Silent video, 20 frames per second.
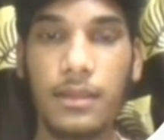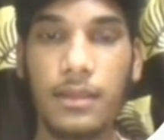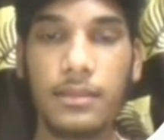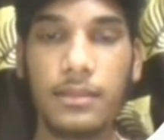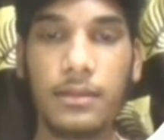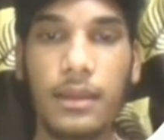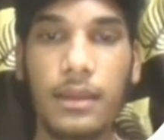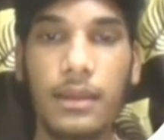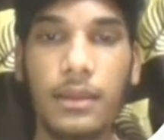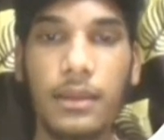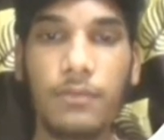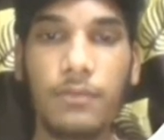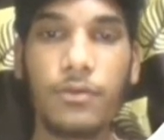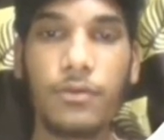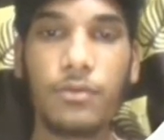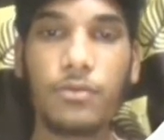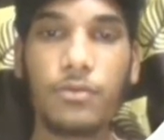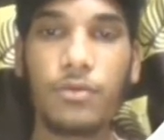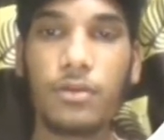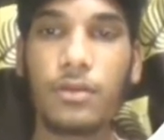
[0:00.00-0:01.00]
ऐसे नए नए
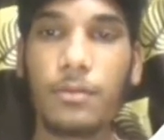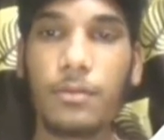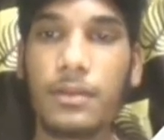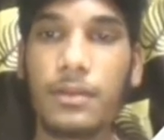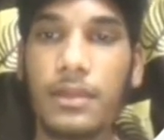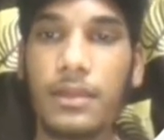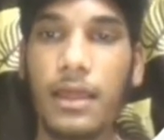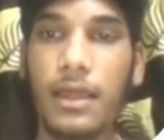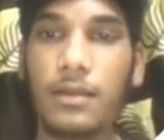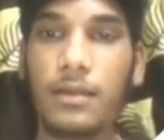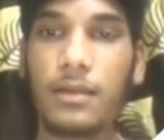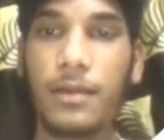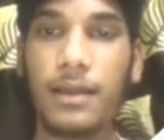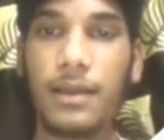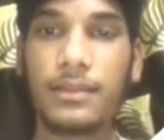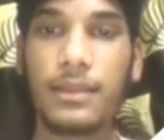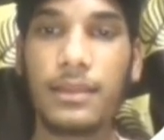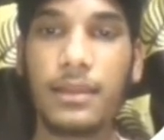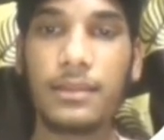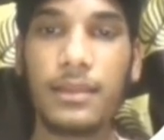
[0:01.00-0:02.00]
वीडियो जो है तो अपने चैनल
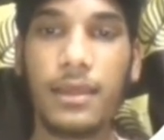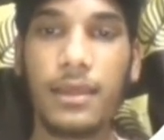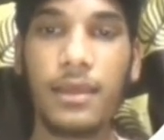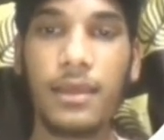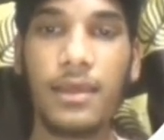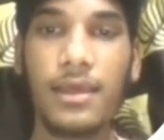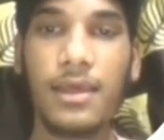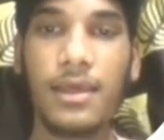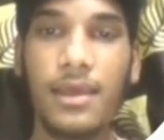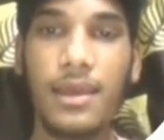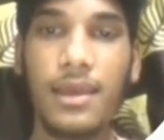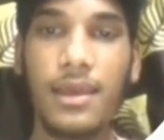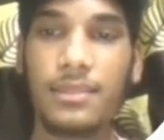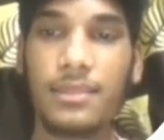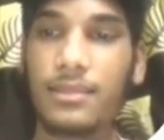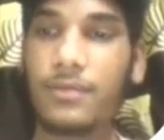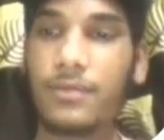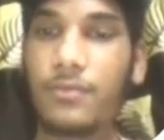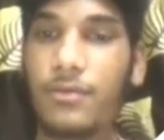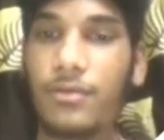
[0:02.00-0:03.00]
पे आते रहते हैं
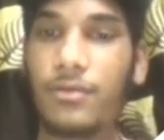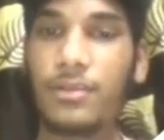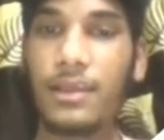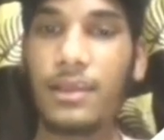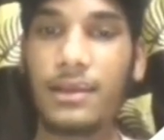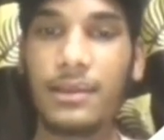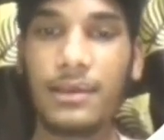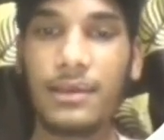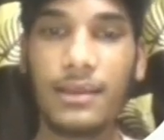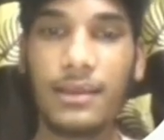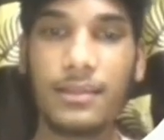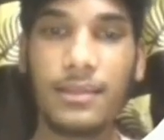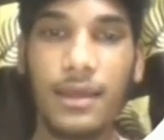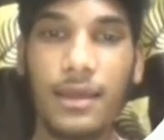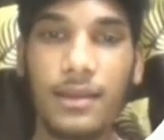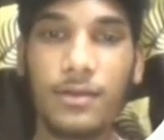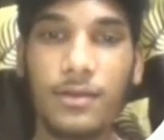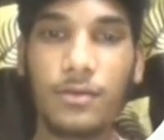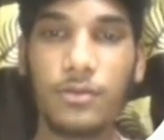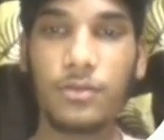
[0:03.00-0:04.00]
ऐसे वीडियो देखने के लिए
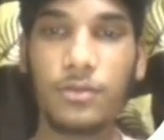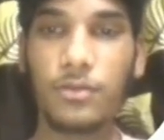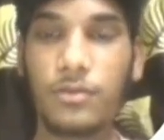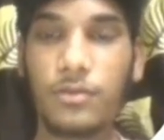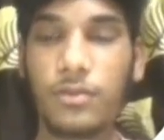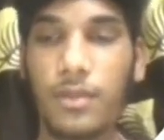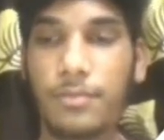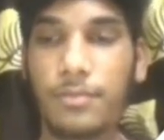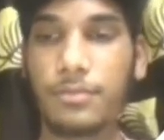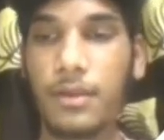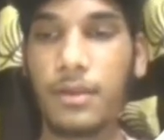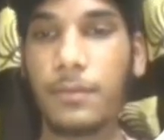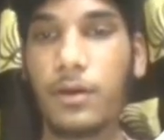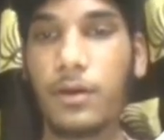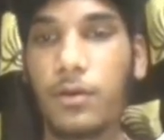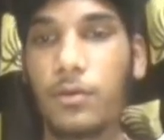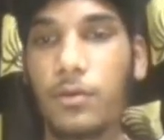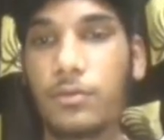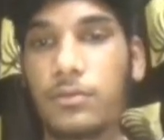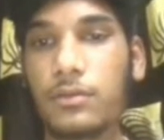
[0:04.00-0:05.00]
चैनल को जो है तो
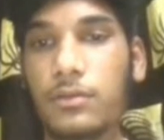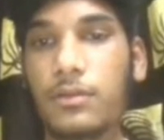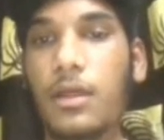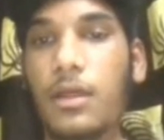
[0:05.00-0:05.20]
सब्सक्राइब करो